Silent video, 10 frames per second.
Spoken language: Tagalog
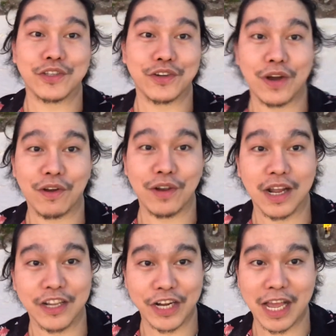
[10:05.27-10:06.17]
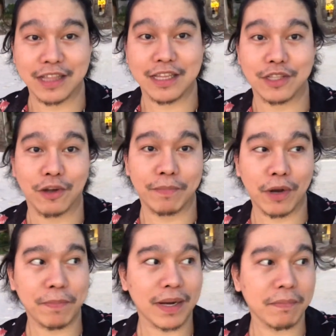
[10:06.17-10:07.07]
So ako lang yun nandito.
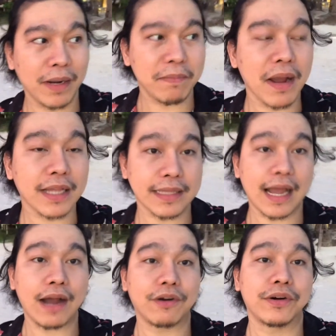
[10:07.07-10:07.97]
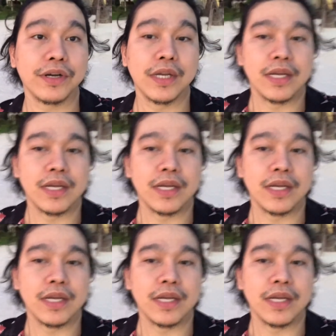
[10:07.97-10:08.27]
Pero pag may mga tao,